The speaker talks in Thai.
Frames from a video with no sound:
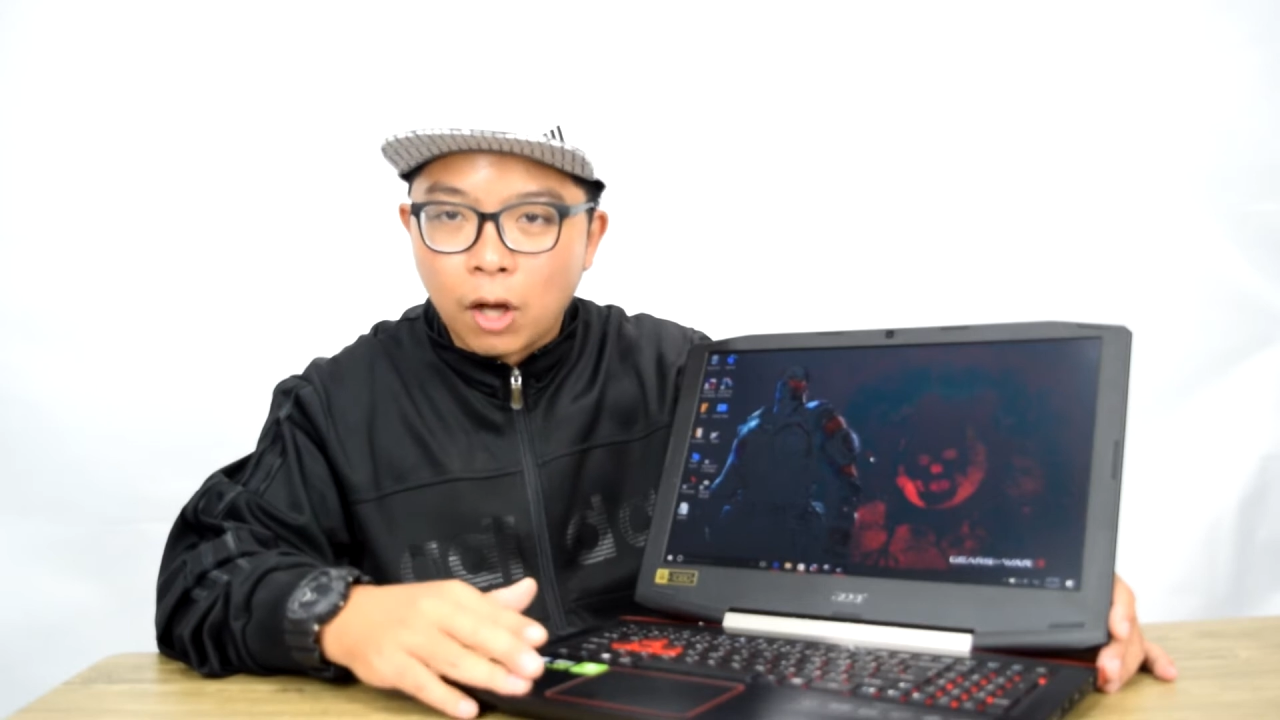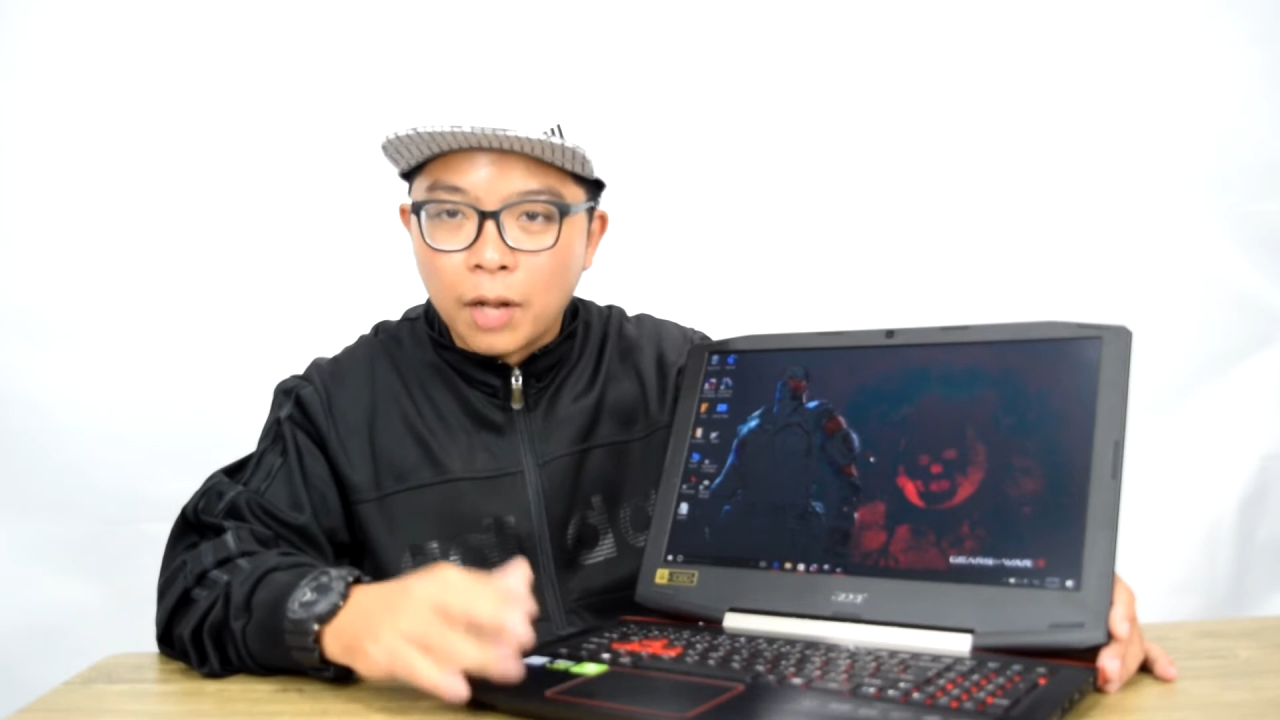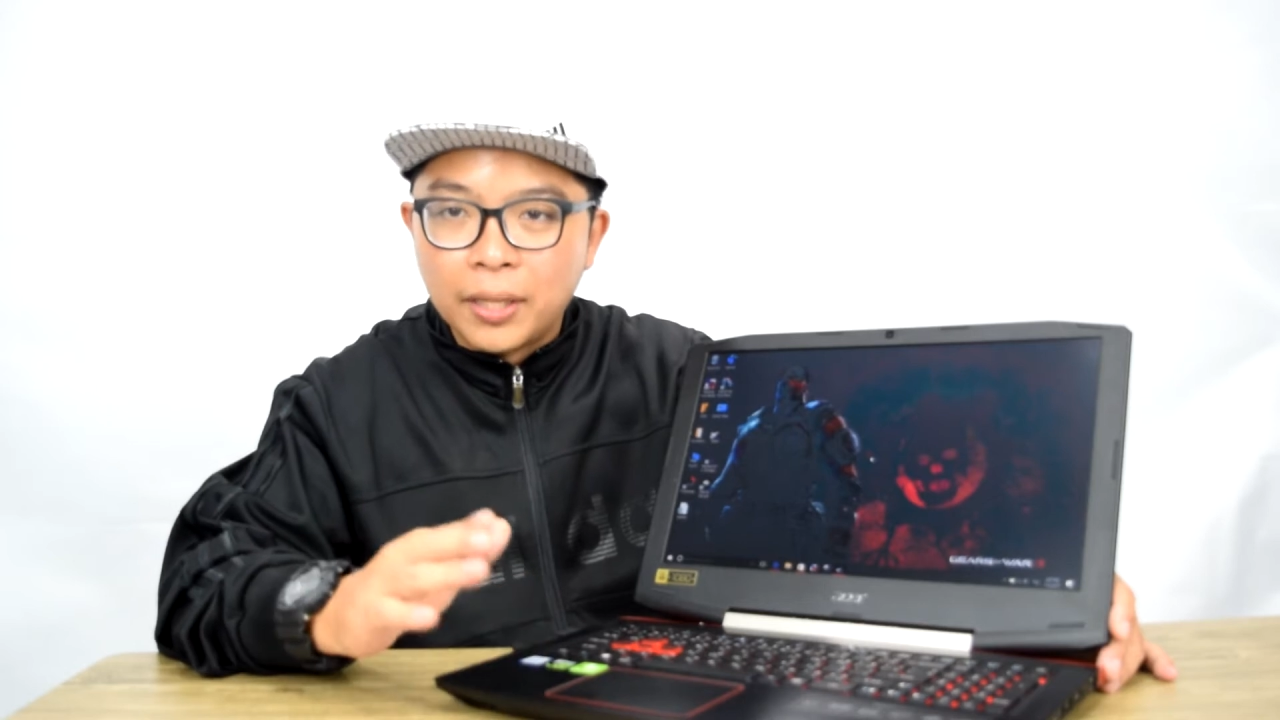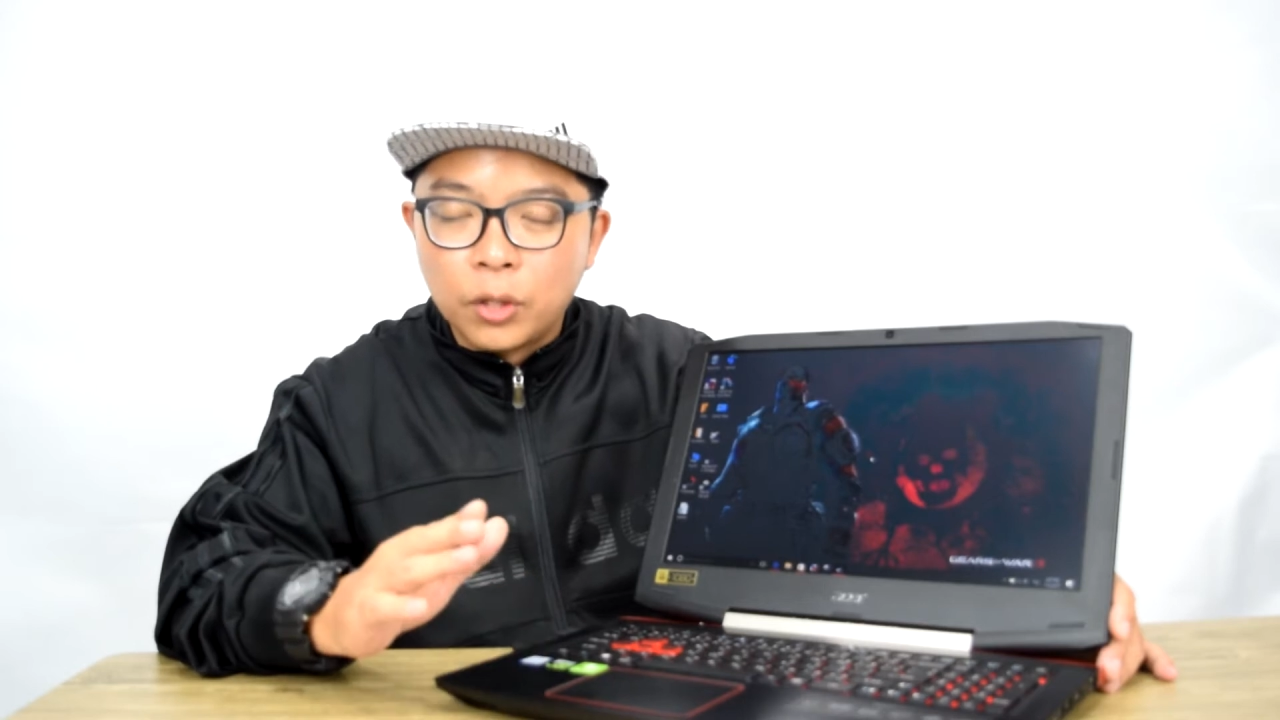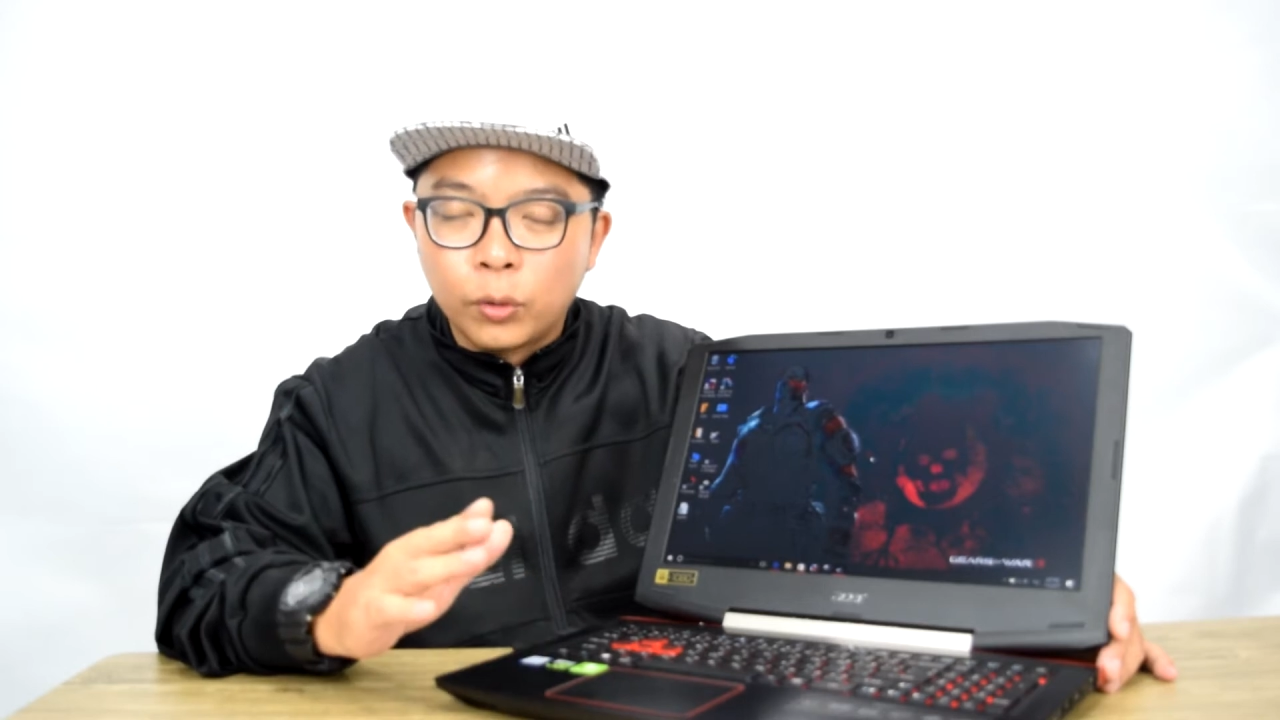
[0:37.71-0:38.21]
ก็
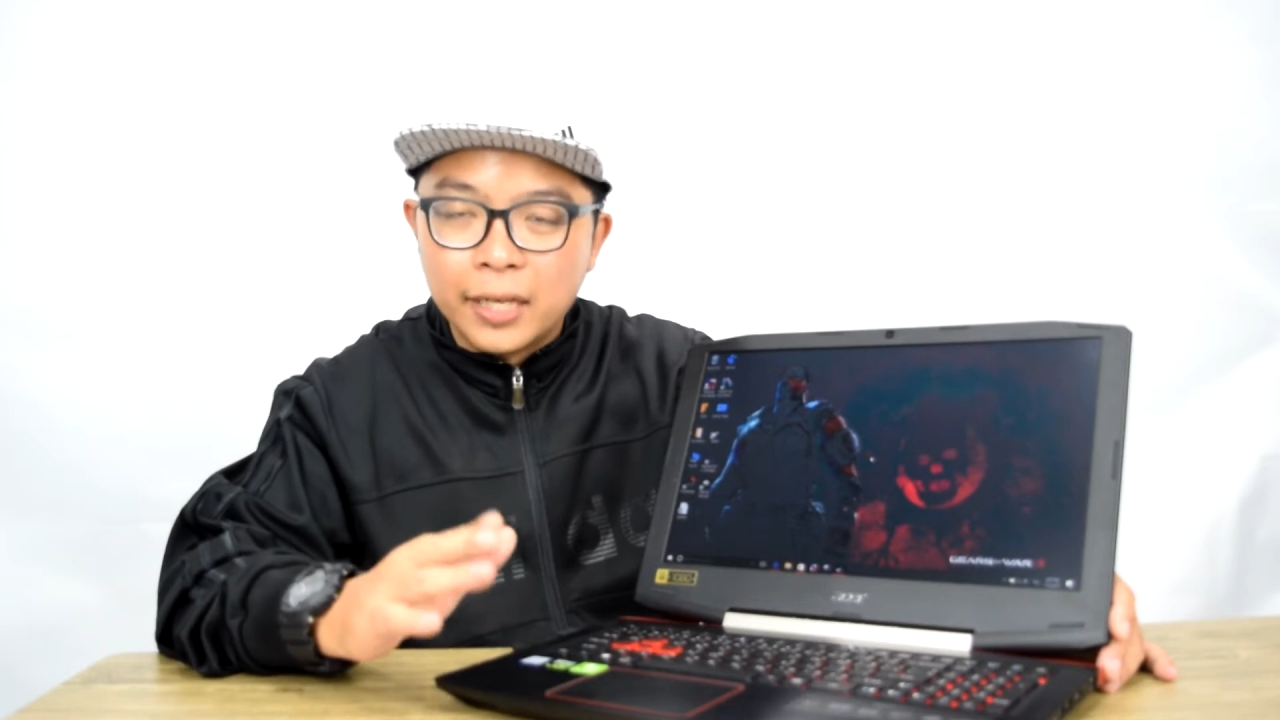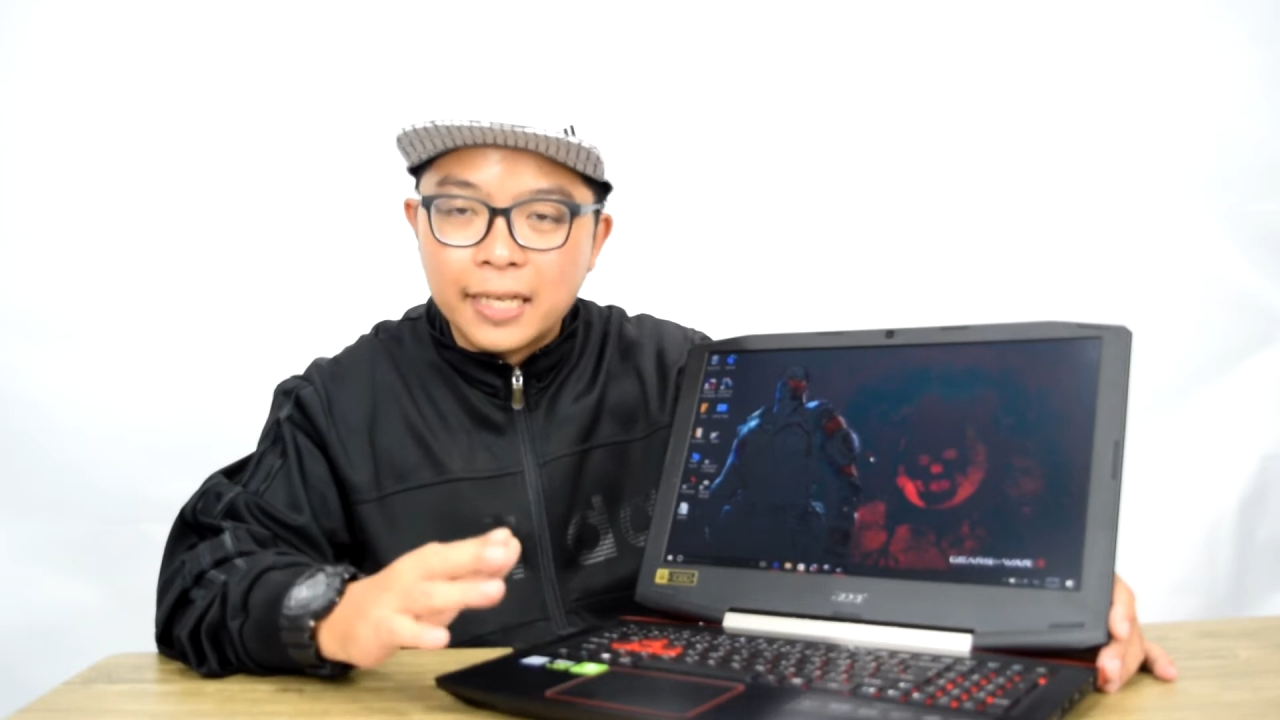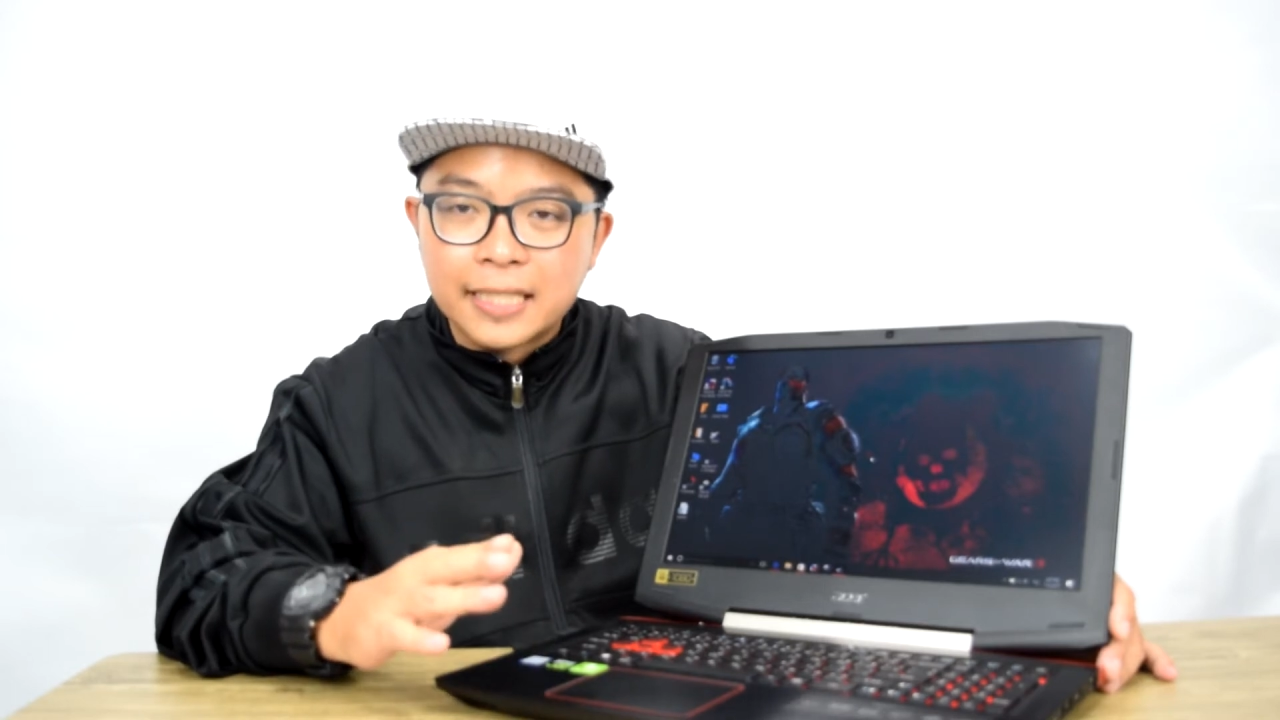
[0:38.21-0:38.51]
จะเป็นอยู่ที่